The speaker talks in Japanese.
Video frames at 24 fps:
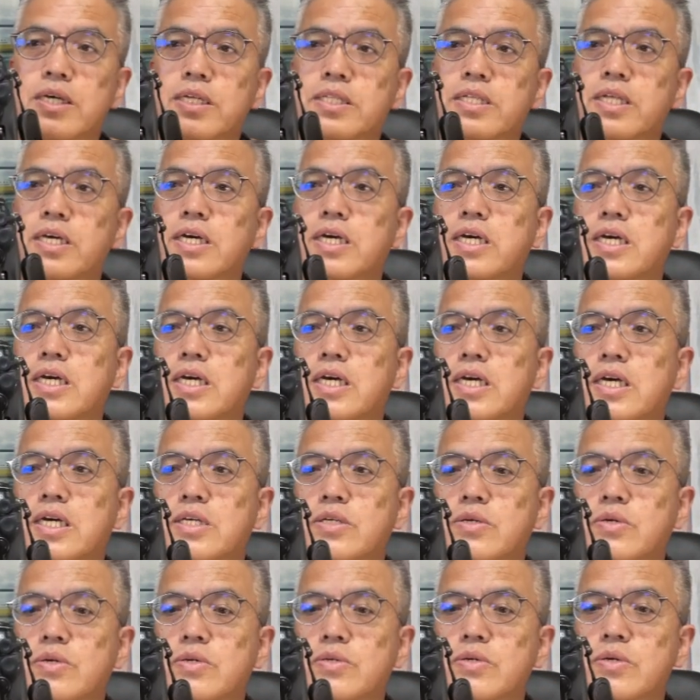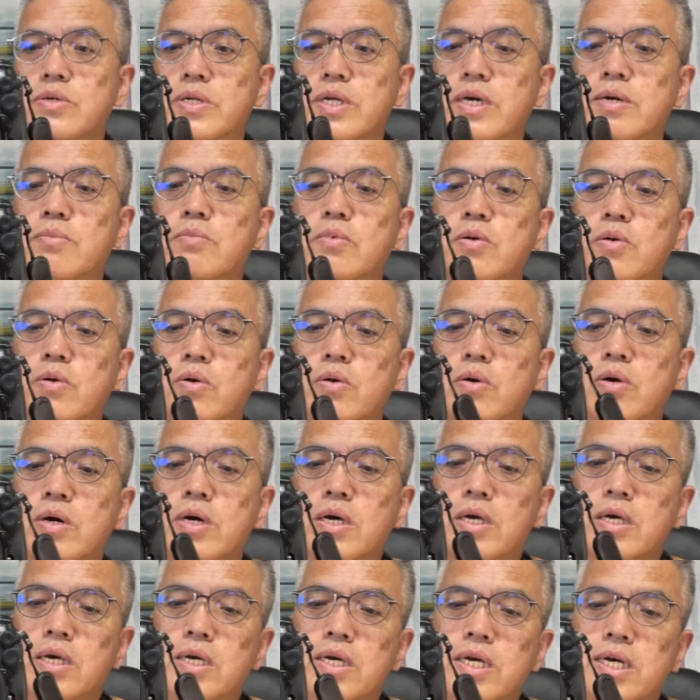でいよいよね、もう
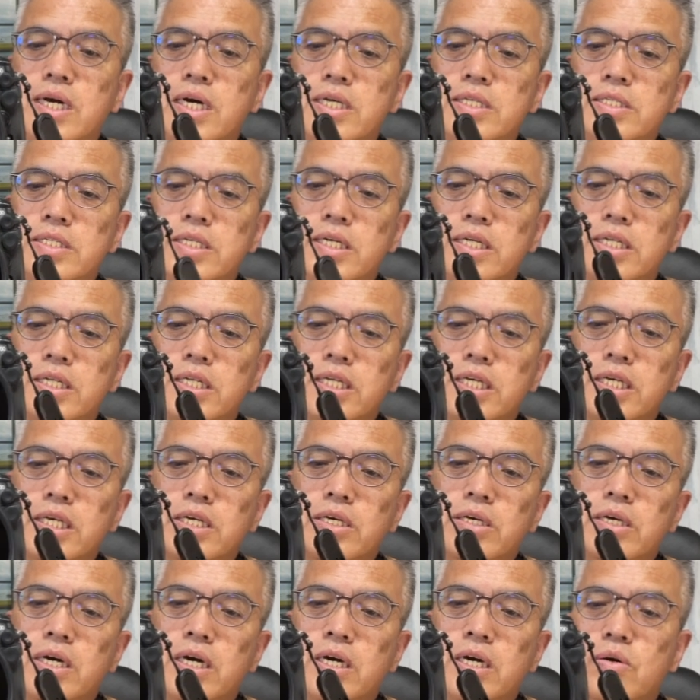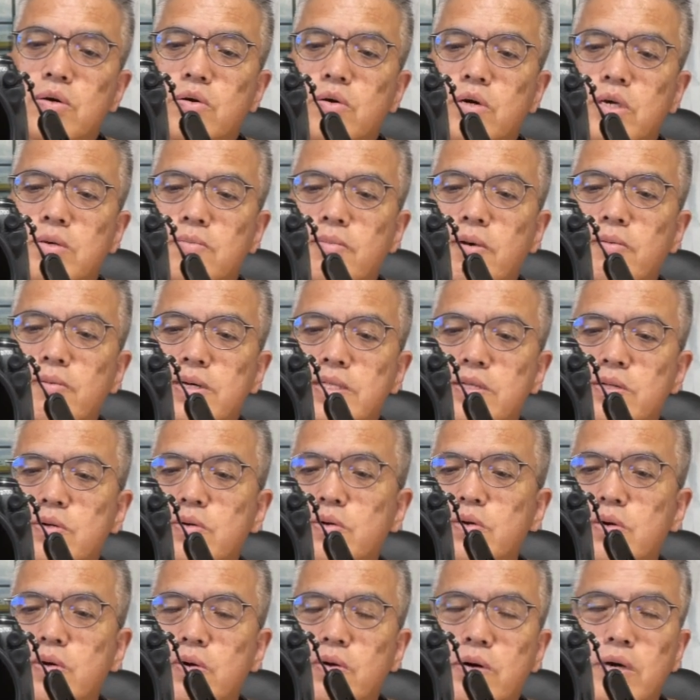完全に今まで
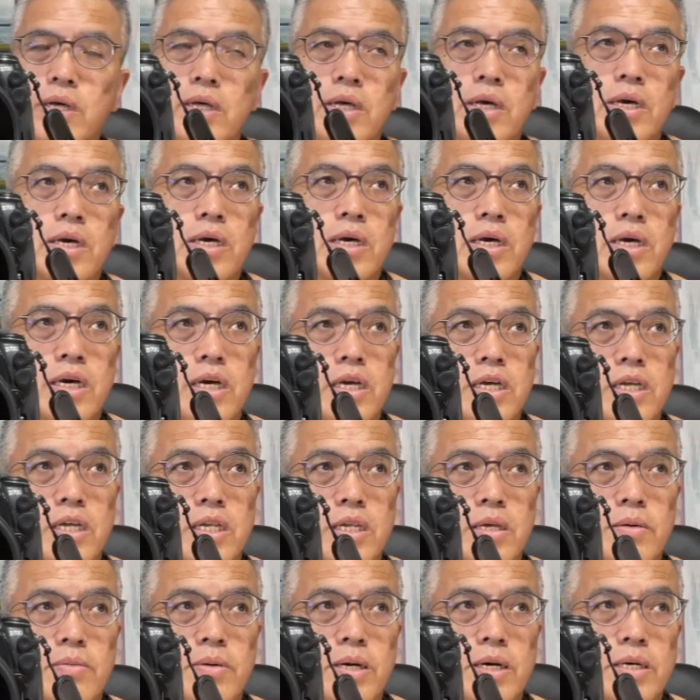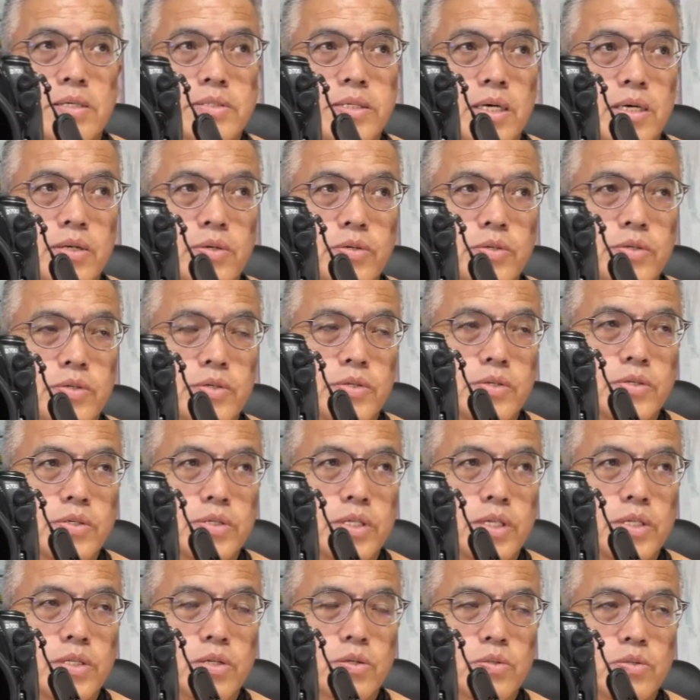の、リバーサル
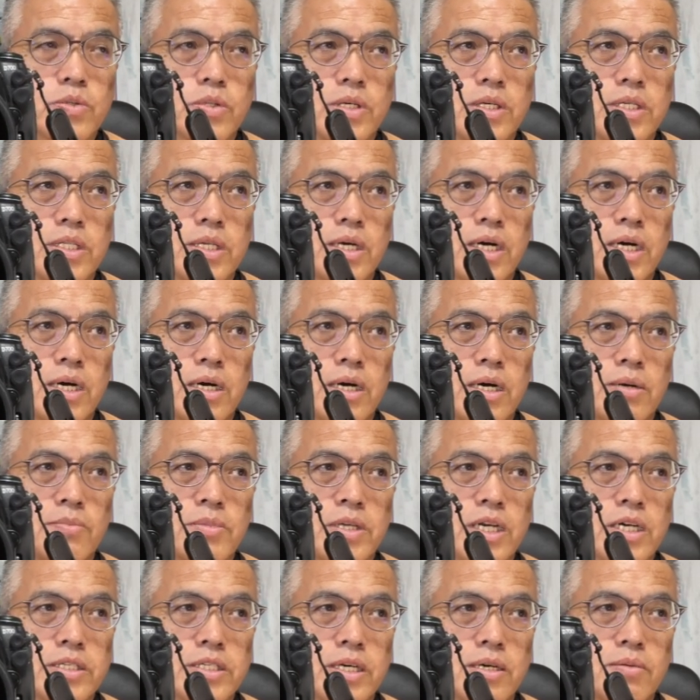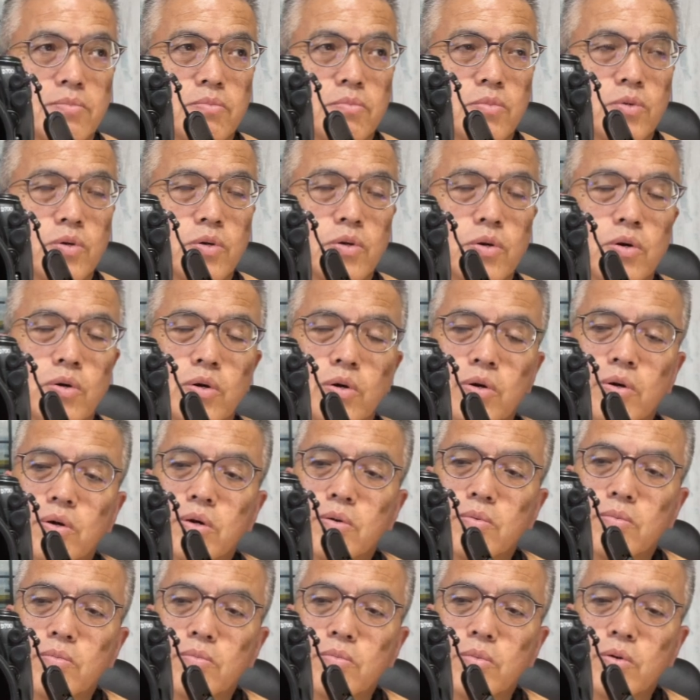で撮っていた皆さんも、
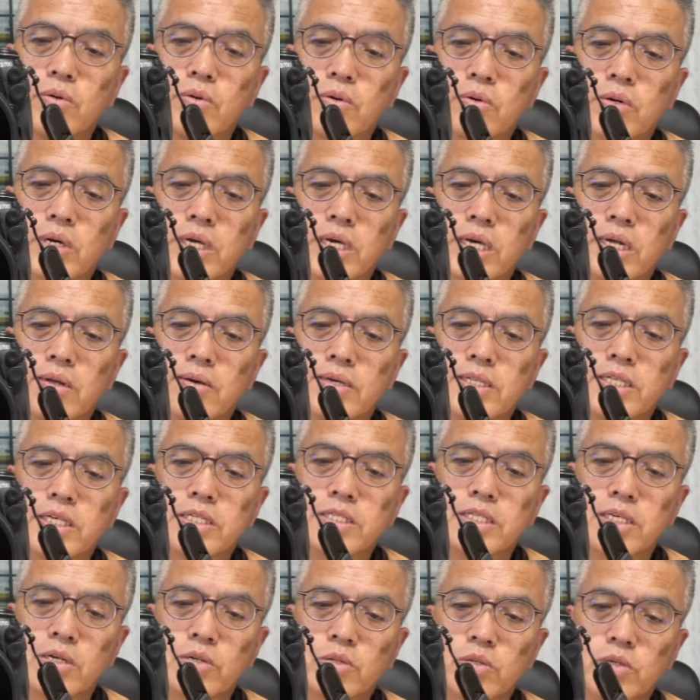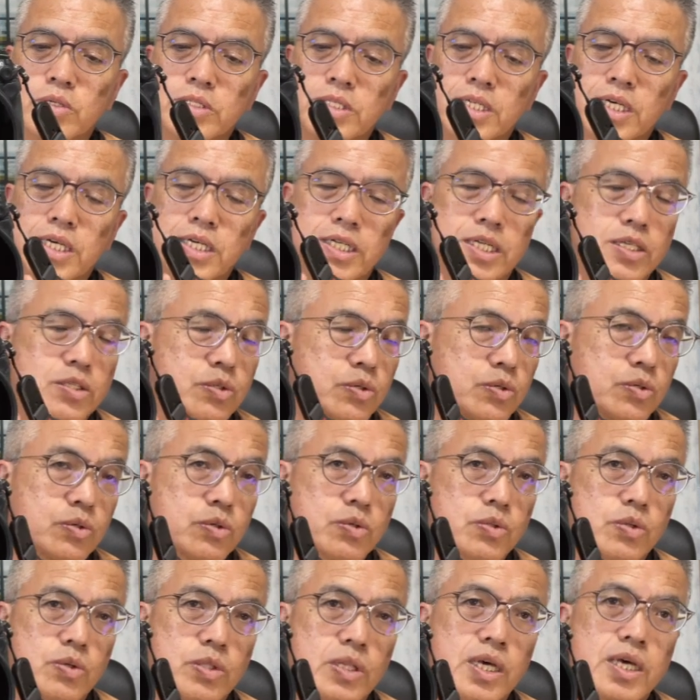もうこれからはデジタルの時代だという
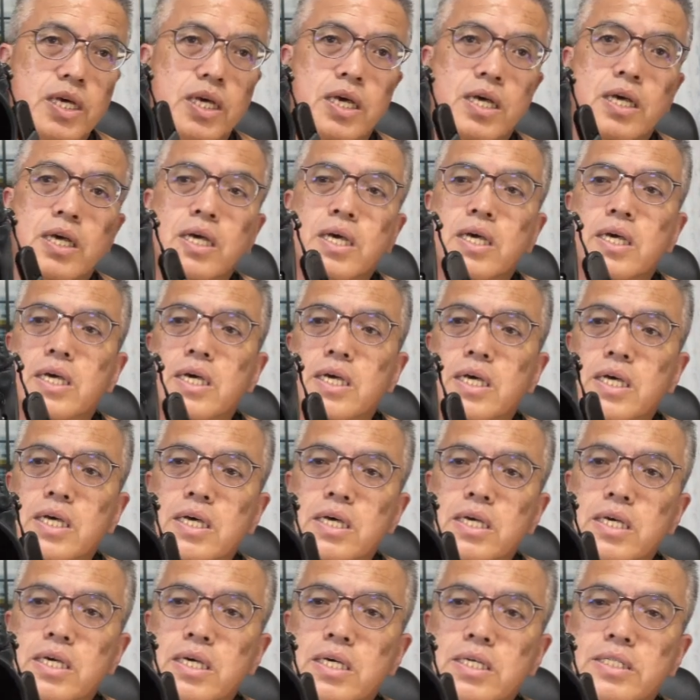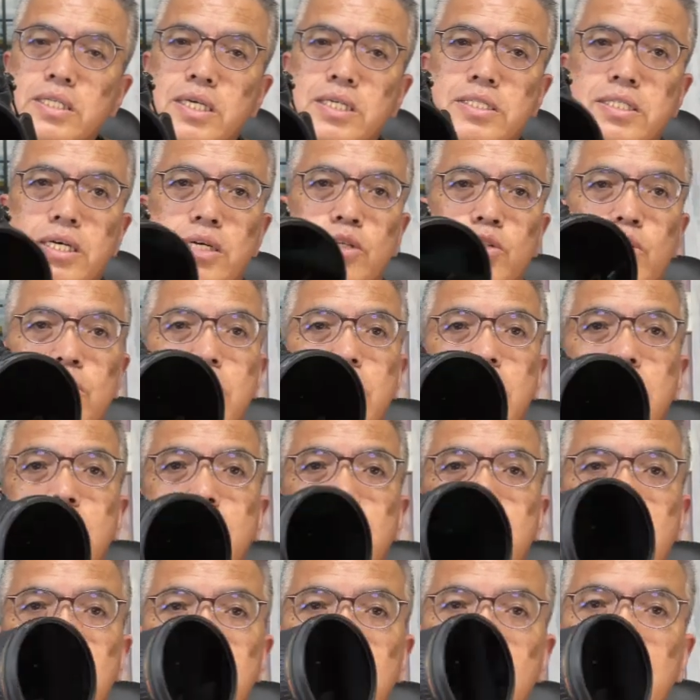ことで、デジタルに切
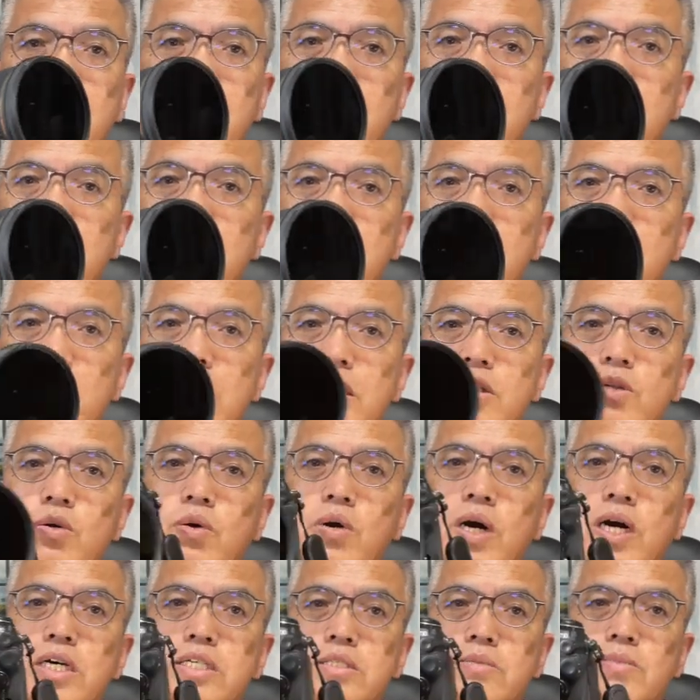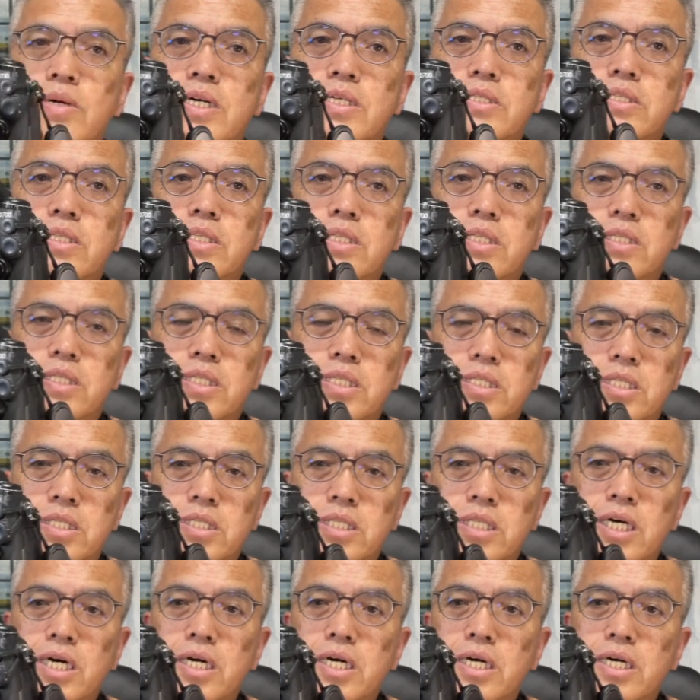り替えの始まっ
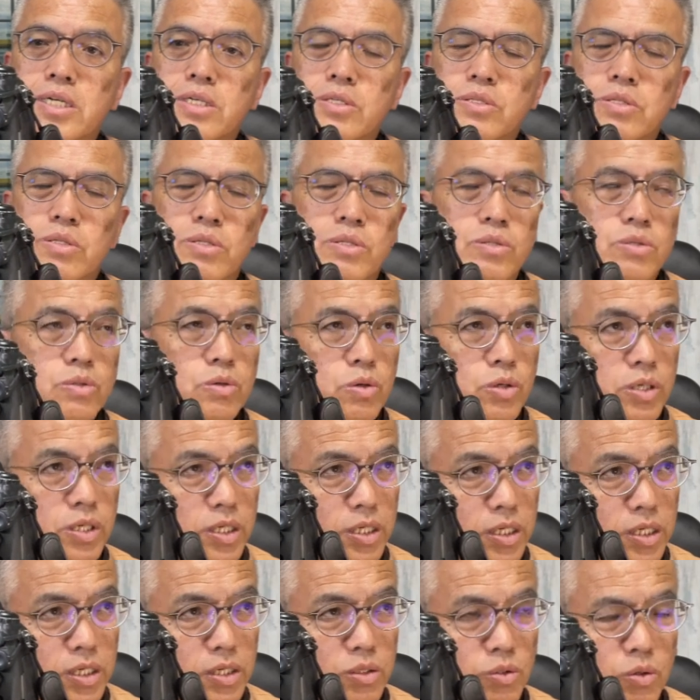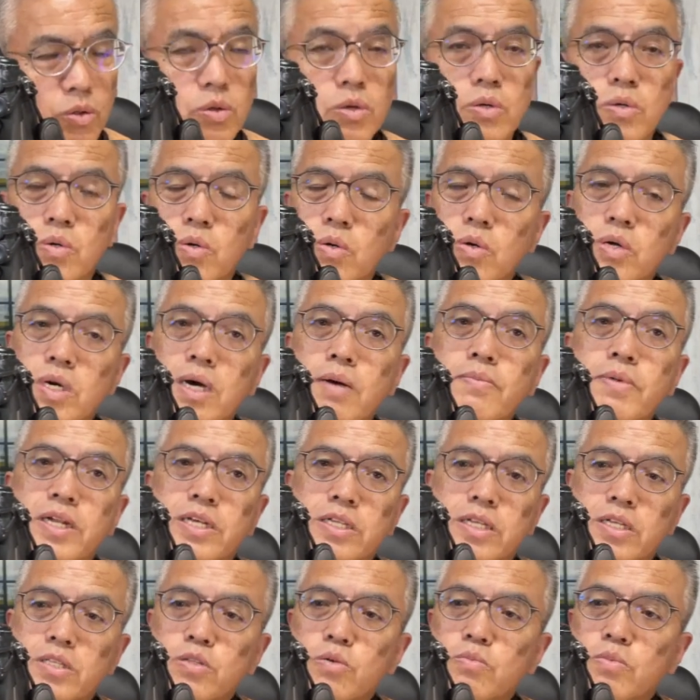た時のカメラ
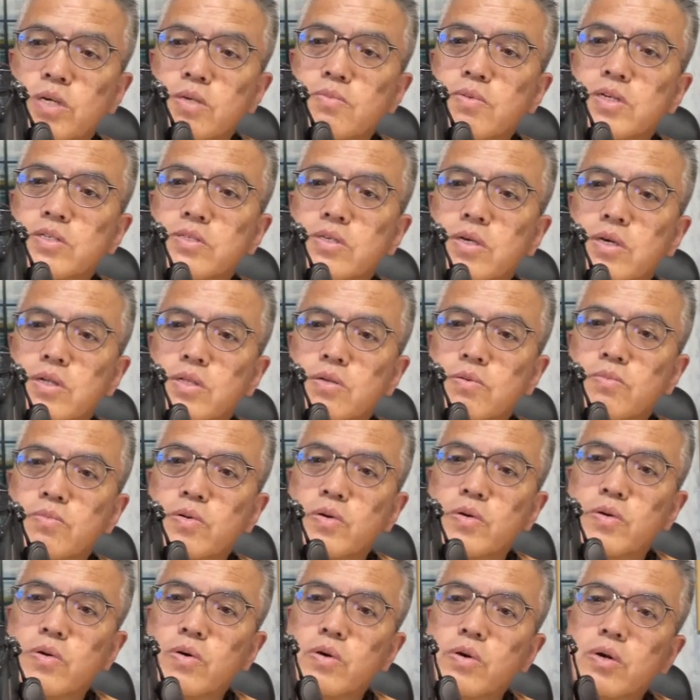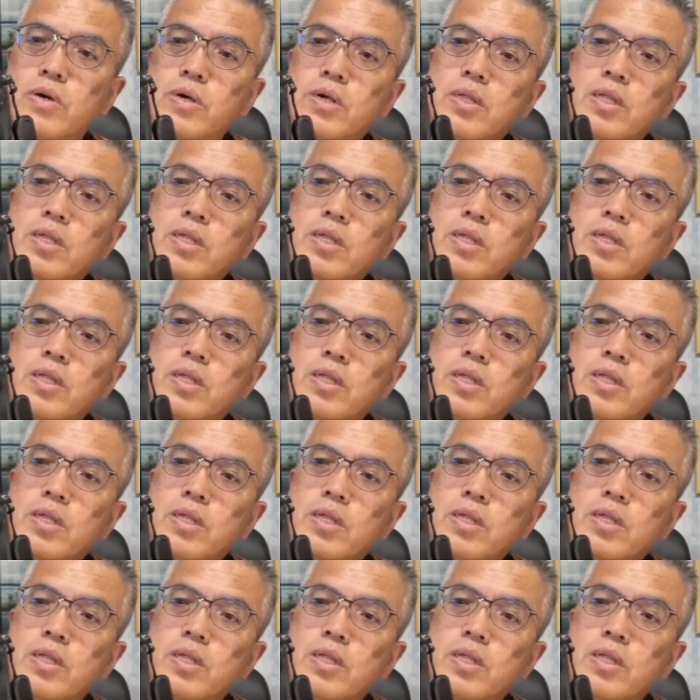だと思いますけれども、